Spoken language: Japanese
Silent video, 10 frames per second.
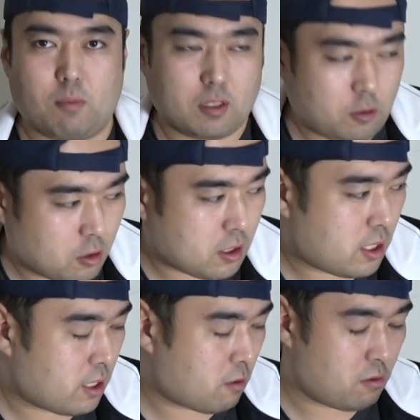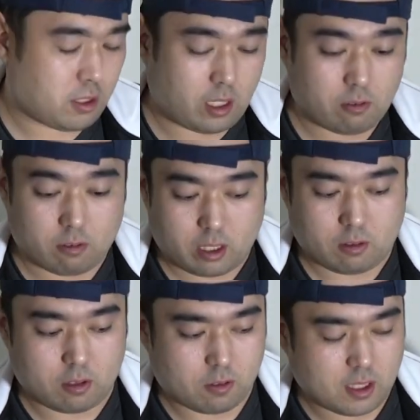まあ一つがこちらの
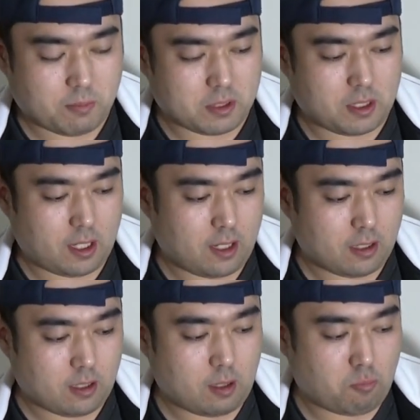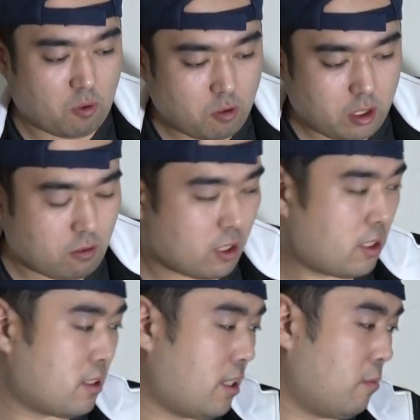ライトでございましてでもう一個は
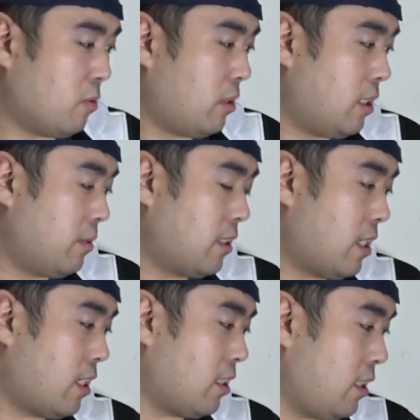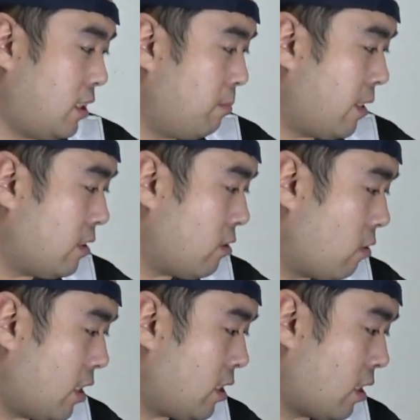ですねう自分が一番
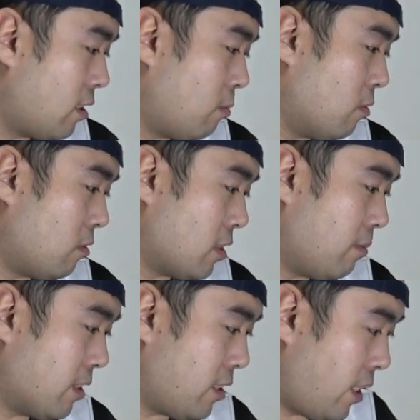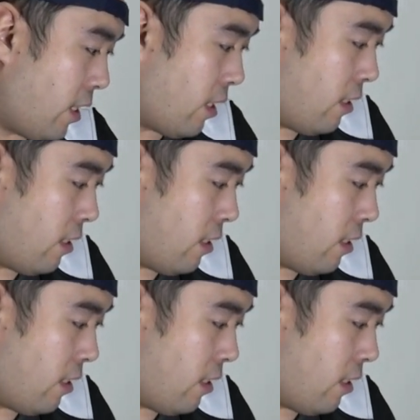紹介したかったものでございましてよ